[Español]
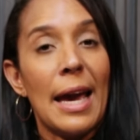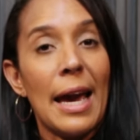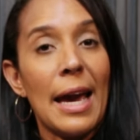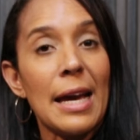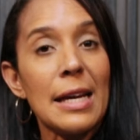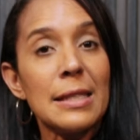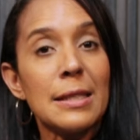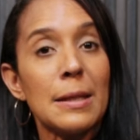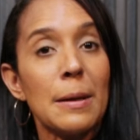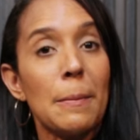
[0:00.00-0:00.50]

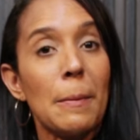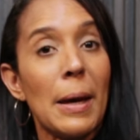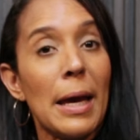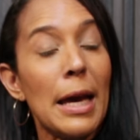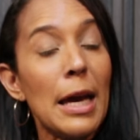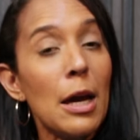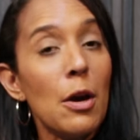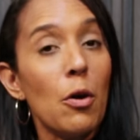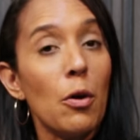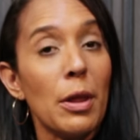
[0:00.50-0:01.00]
es
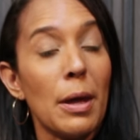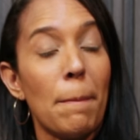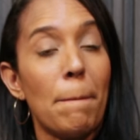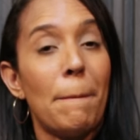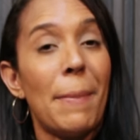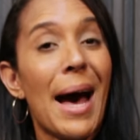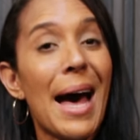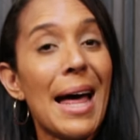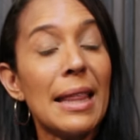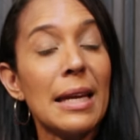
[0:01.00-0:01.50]
hijo de
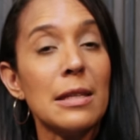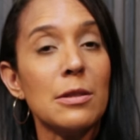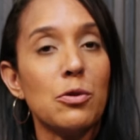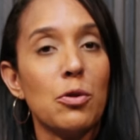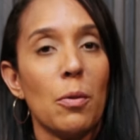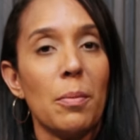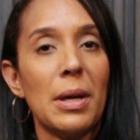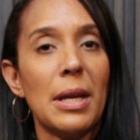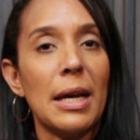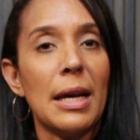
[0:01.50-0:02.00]
padres
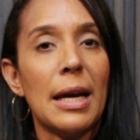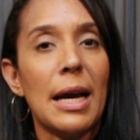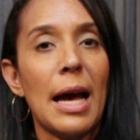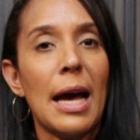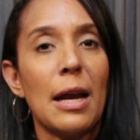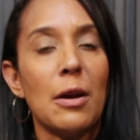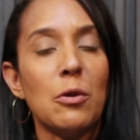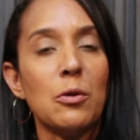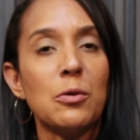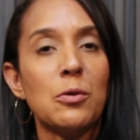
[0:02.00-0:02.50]

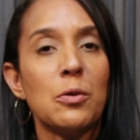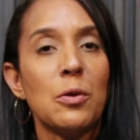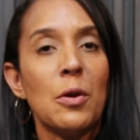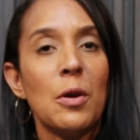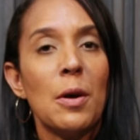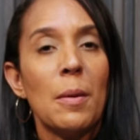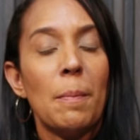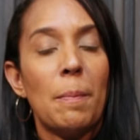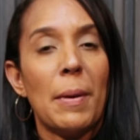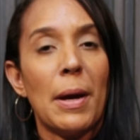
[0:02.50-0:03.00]
dominicanos,
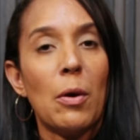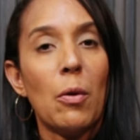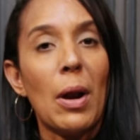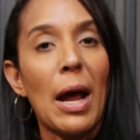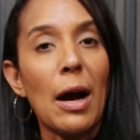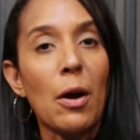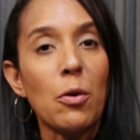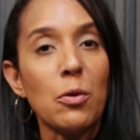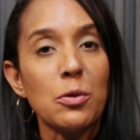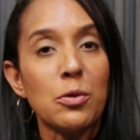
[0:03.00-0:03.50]
pero
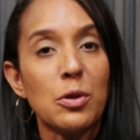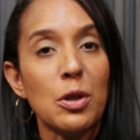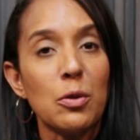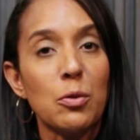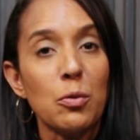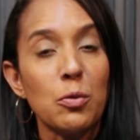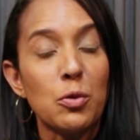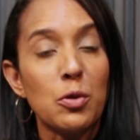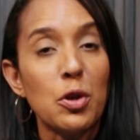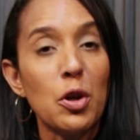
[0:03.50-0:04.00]
la
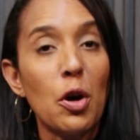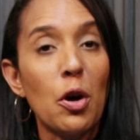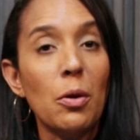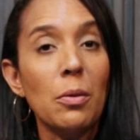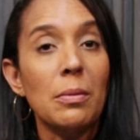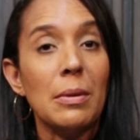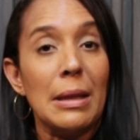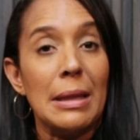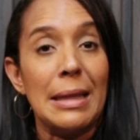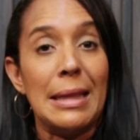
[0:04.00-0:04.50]

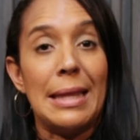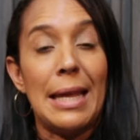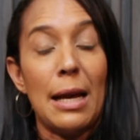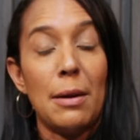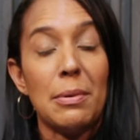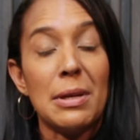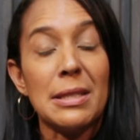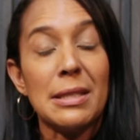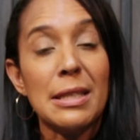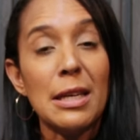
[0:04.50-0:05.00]
constitución
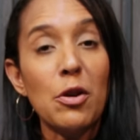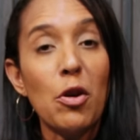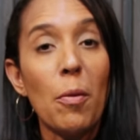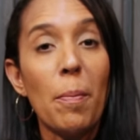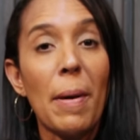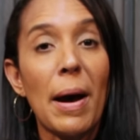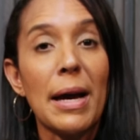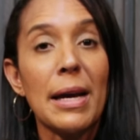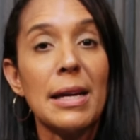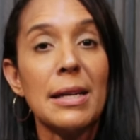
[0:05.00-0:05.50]
del
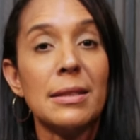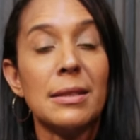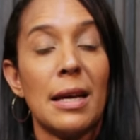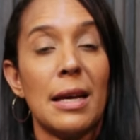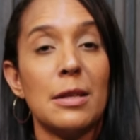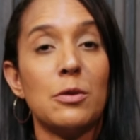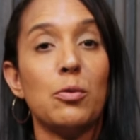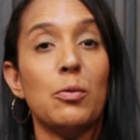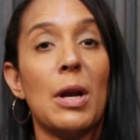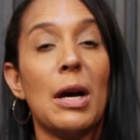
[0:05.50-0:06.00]
vecino país
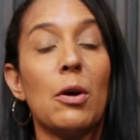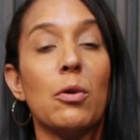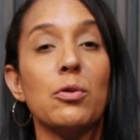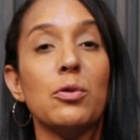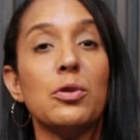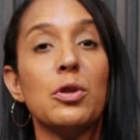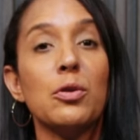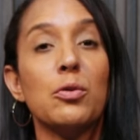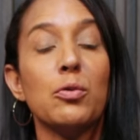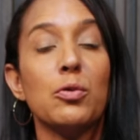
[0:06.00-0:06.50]
es una
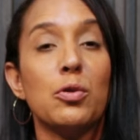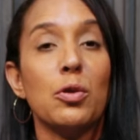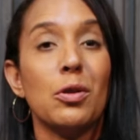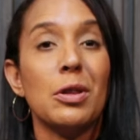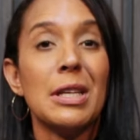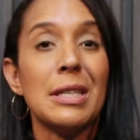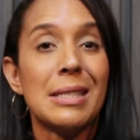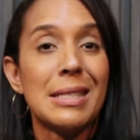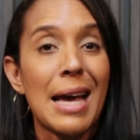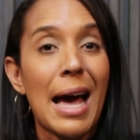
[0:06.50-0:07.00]

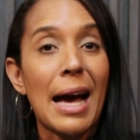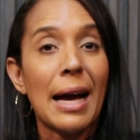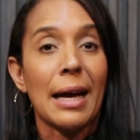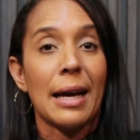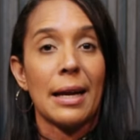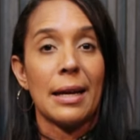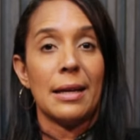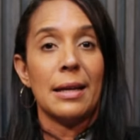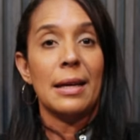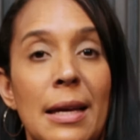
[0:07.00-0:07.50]
constitución de
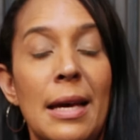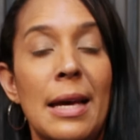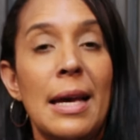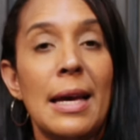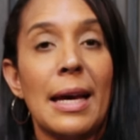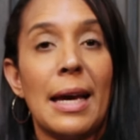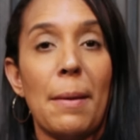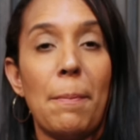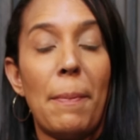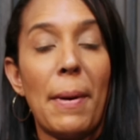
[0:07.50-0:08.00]
sangre,
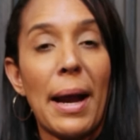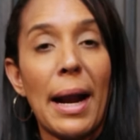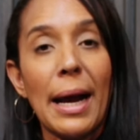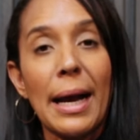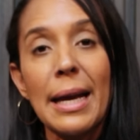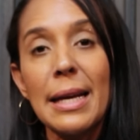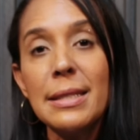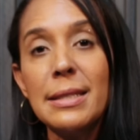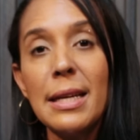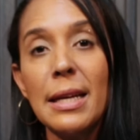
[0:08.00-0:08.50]
que
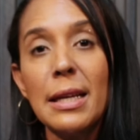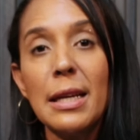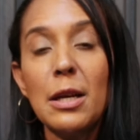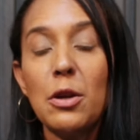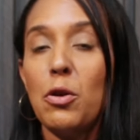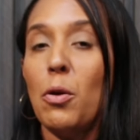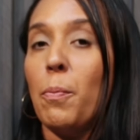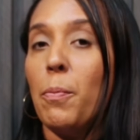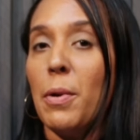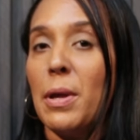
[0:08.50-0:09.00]
para que ese
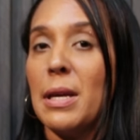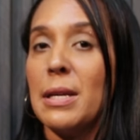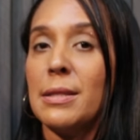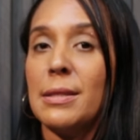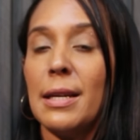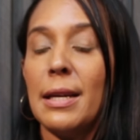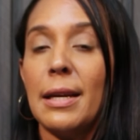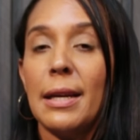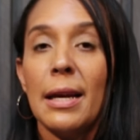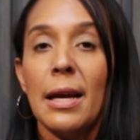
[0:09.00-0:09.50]
niño pueda
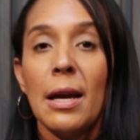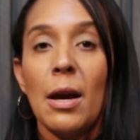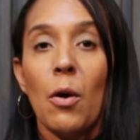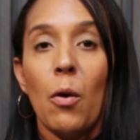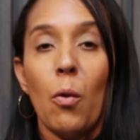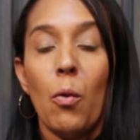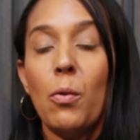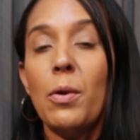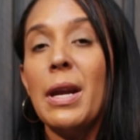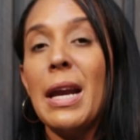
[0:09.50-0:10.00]
ser
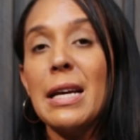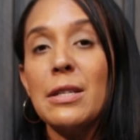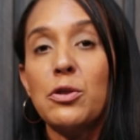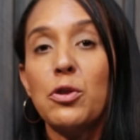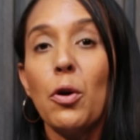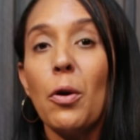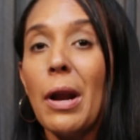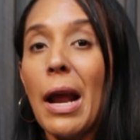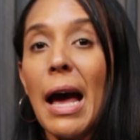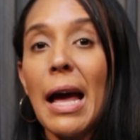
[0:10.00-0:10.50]
un
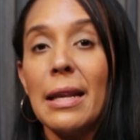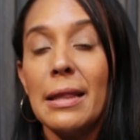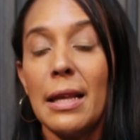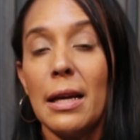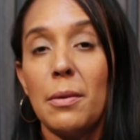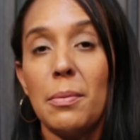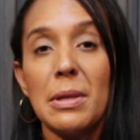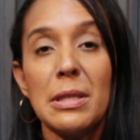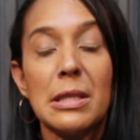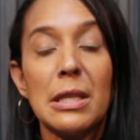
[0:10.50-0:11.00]
nacional
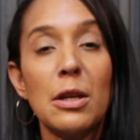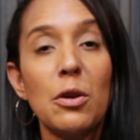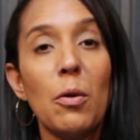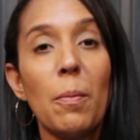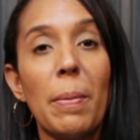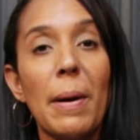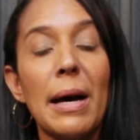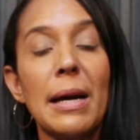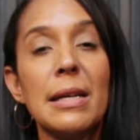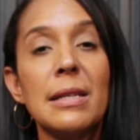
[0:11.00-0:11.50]
del
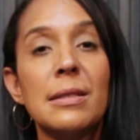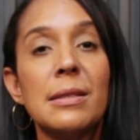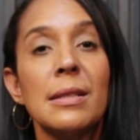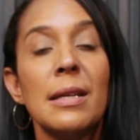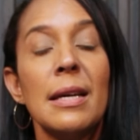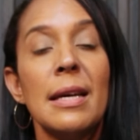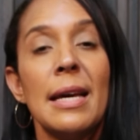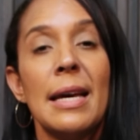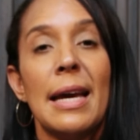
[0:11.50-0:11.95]
vecino país,